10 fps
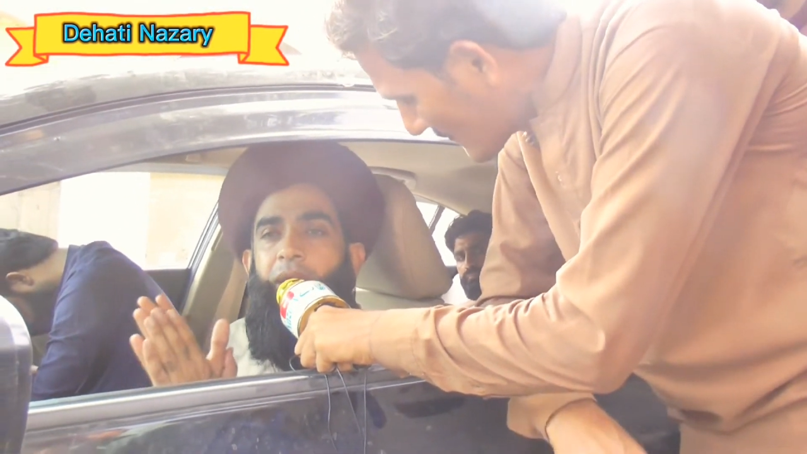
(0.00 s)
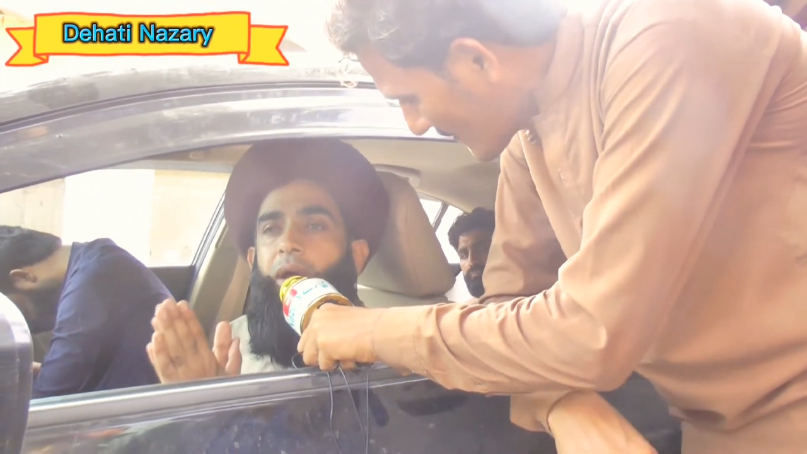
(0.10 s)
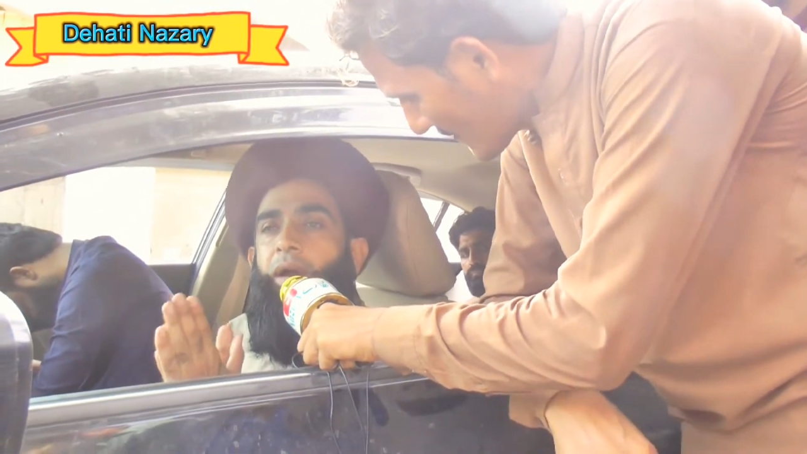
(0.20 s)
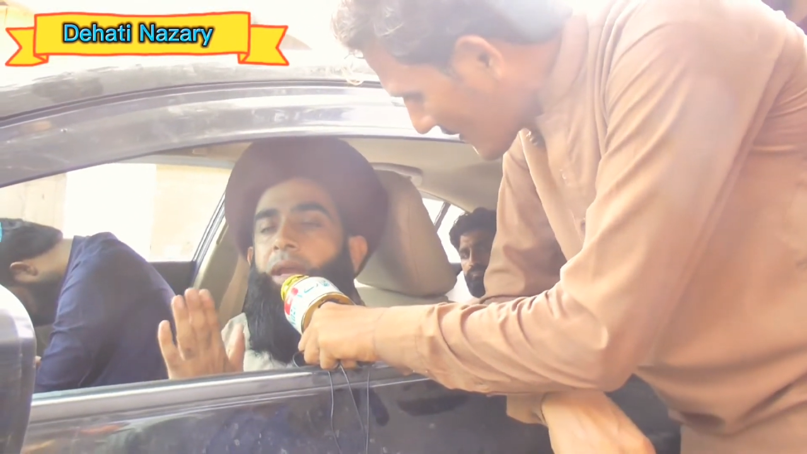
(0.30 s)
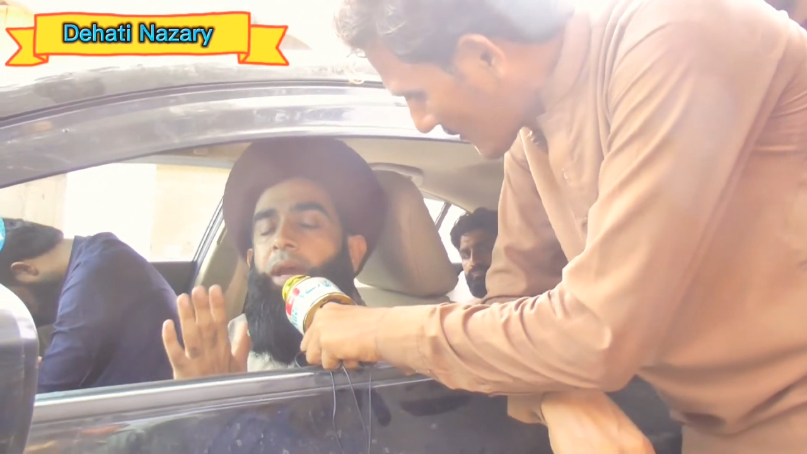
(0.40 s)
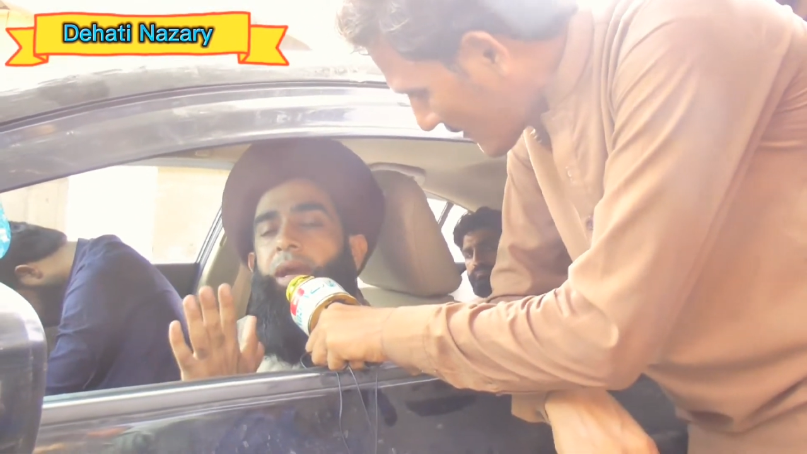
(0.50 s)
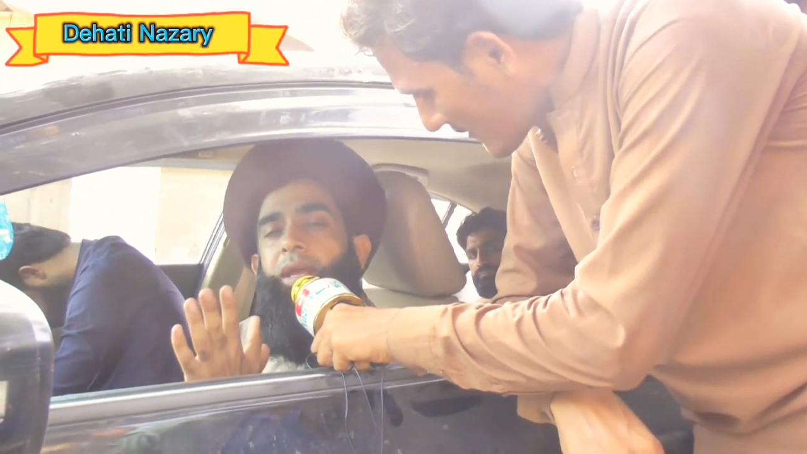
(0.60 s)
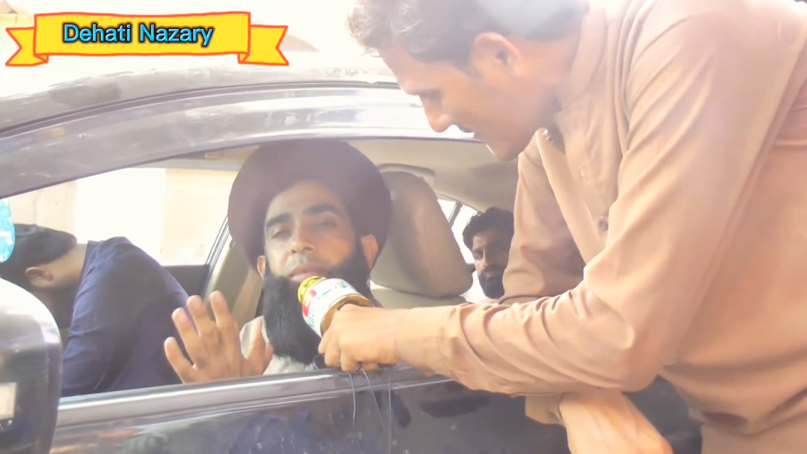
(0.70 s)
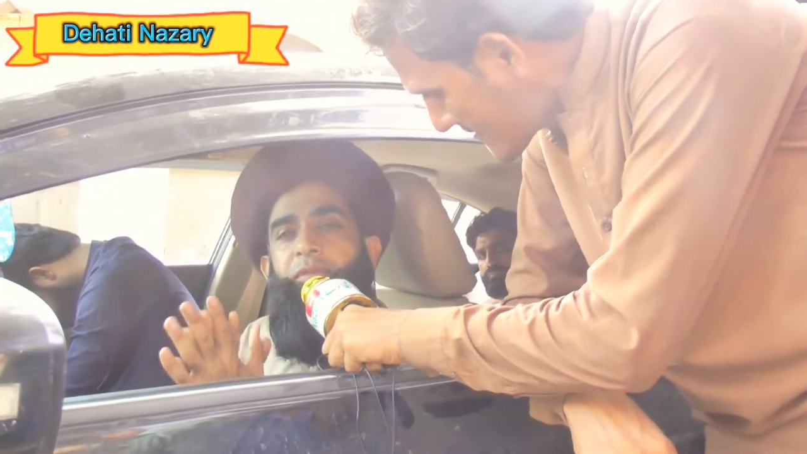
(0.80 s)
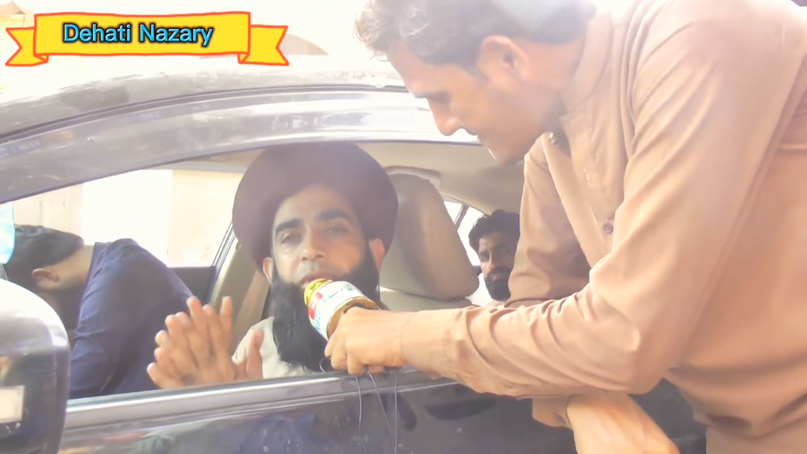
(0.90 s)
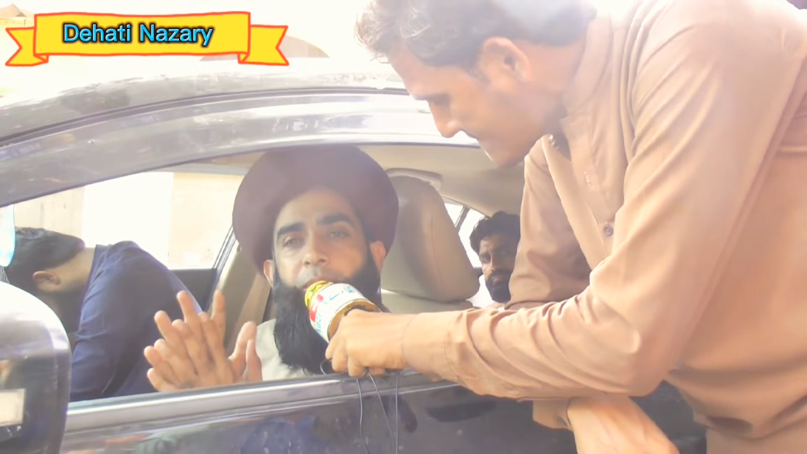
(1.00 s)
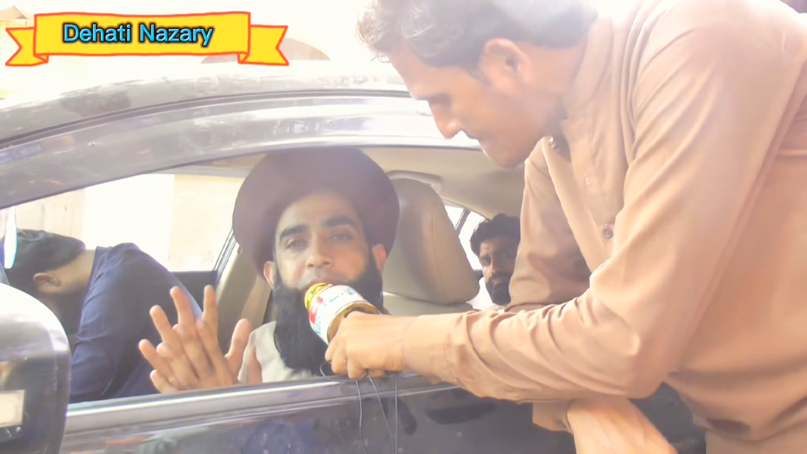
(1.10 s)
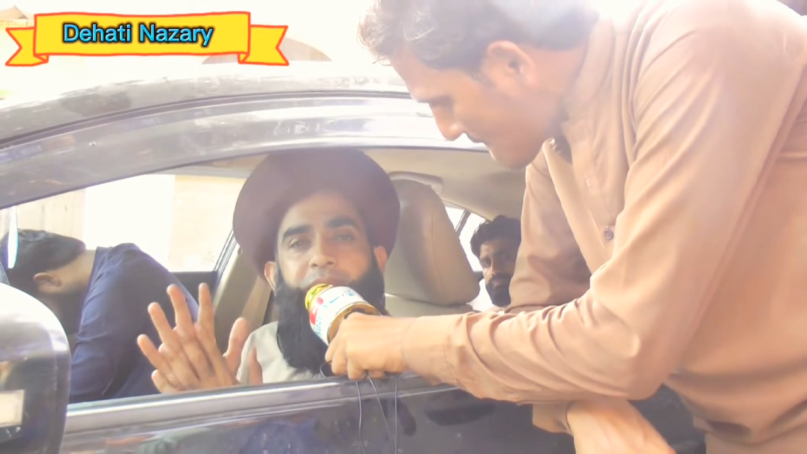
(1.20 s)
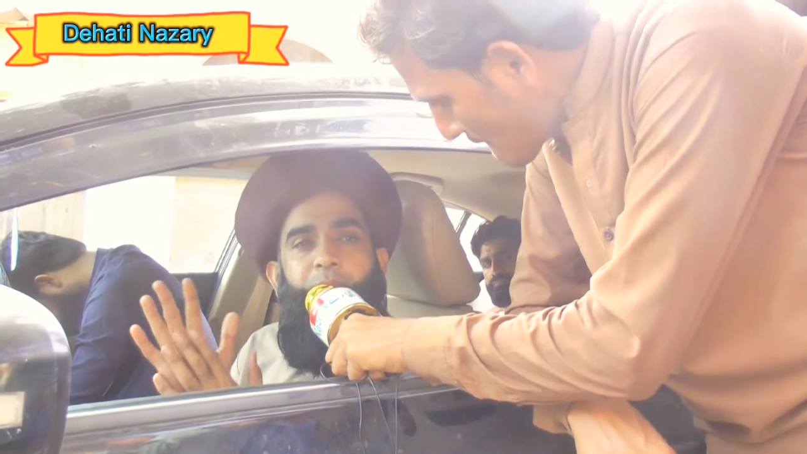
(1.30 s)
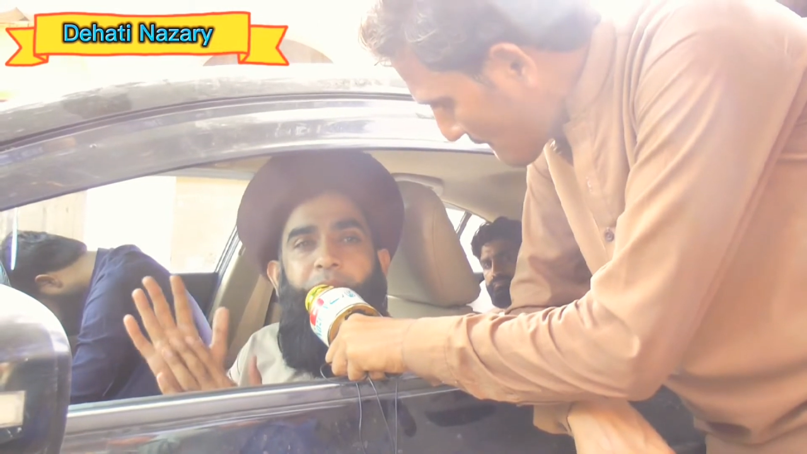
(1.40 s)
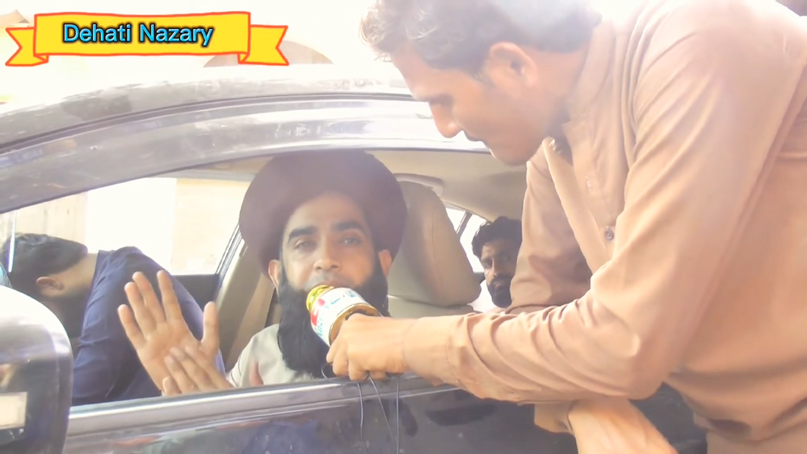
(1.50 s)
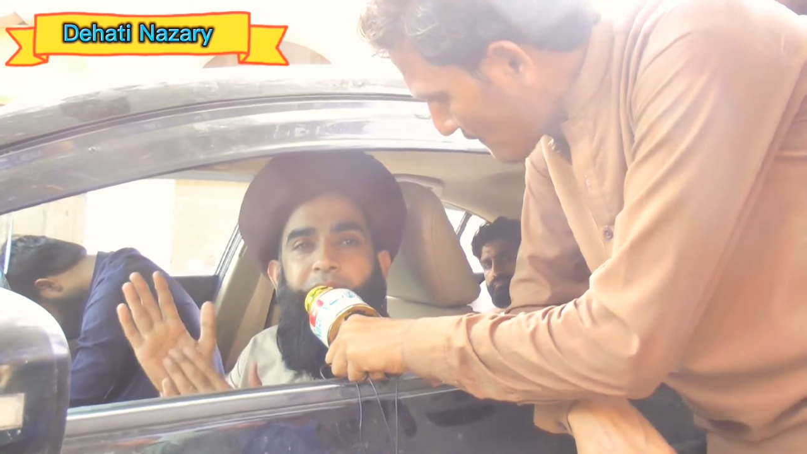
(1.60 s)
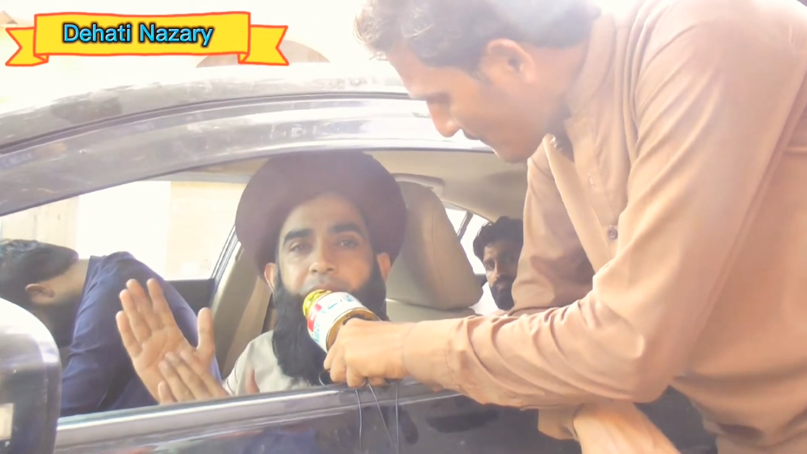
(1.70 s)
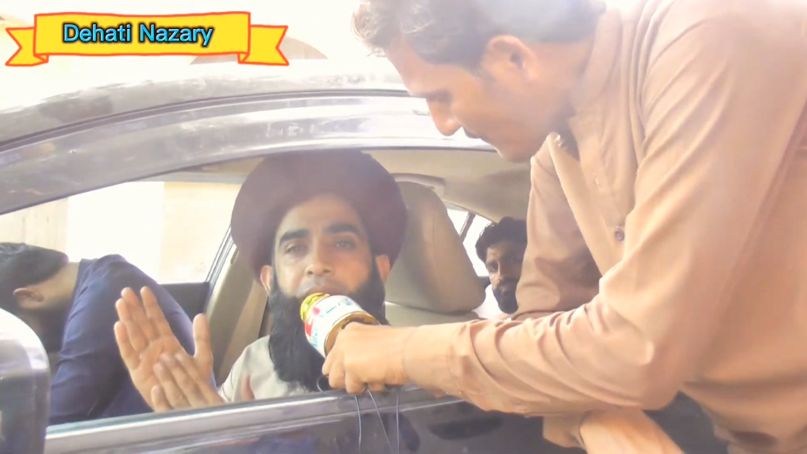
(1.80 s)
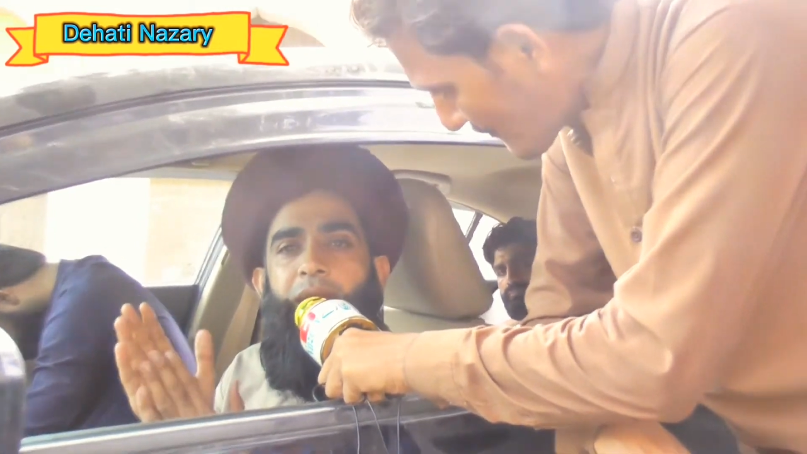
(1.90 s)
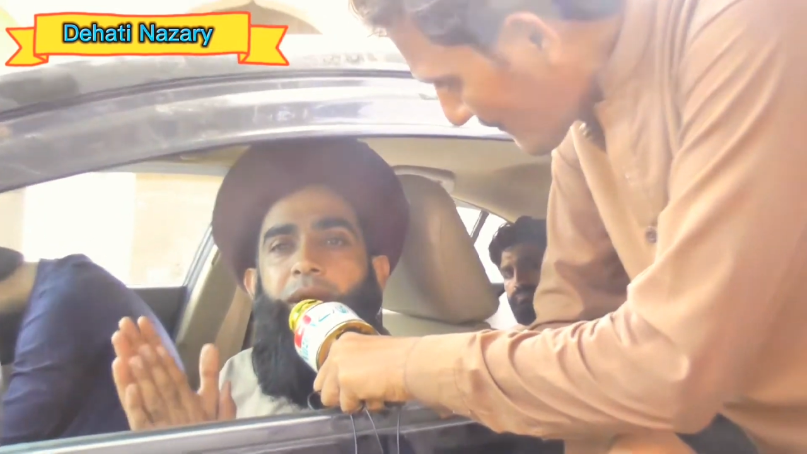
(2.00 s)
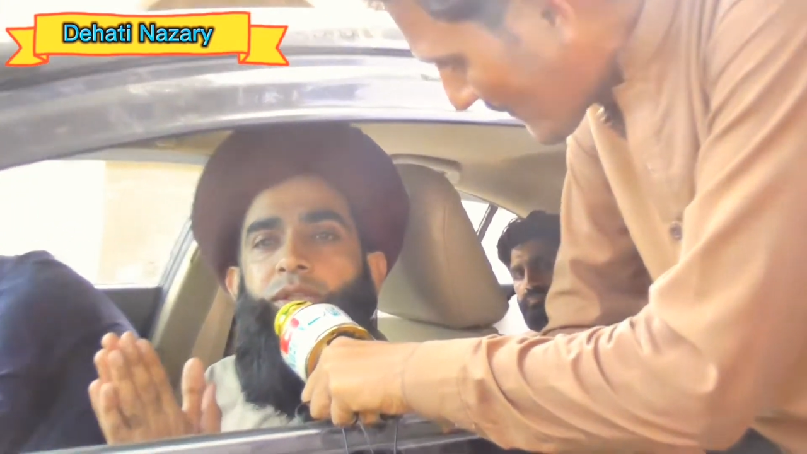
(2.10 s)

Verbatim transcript: कि आईएमएफ के पास कभी नहीं जाएंगे